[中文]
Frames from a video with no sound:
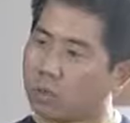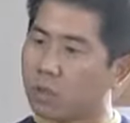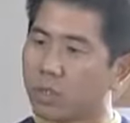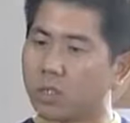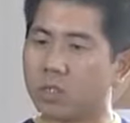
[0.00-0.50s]
作
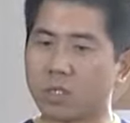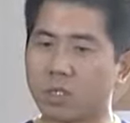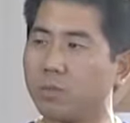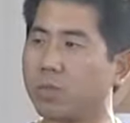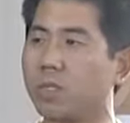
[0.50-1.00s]
者是
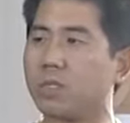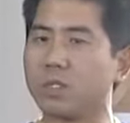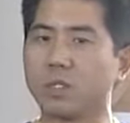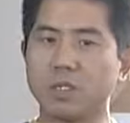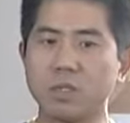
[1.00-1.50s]
西部人，以
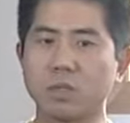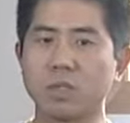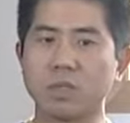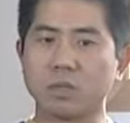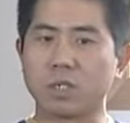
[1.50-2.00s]
西部的
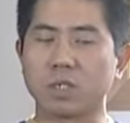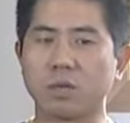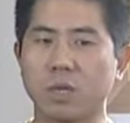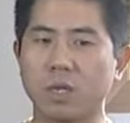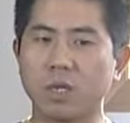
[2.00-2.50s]
这种情
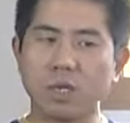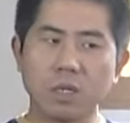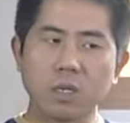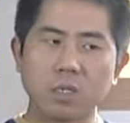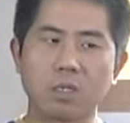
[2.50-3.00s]
怀和
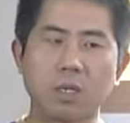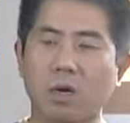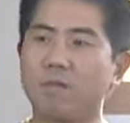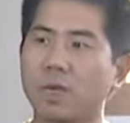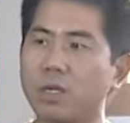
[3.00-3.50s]
思考
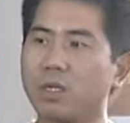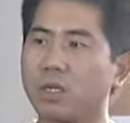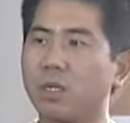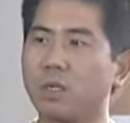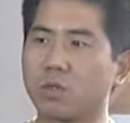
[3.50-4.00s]
方式
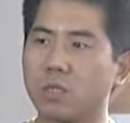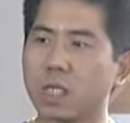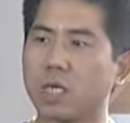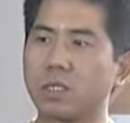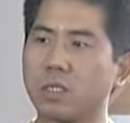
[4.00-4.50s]
所
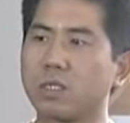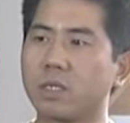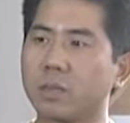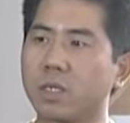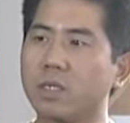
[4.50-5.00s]
产生的
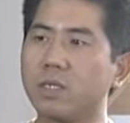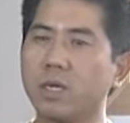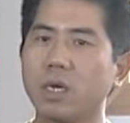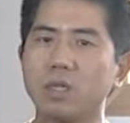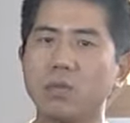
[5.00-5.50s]
影片，应
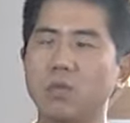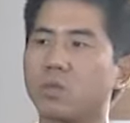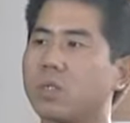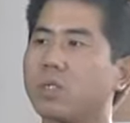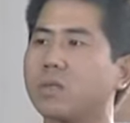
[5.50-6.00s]
该都属
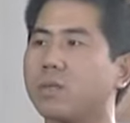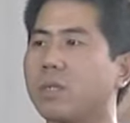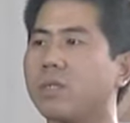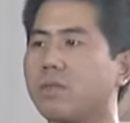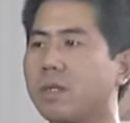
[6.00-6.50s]
于西部片
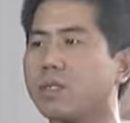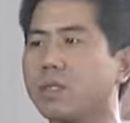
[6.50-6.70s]
的范畴。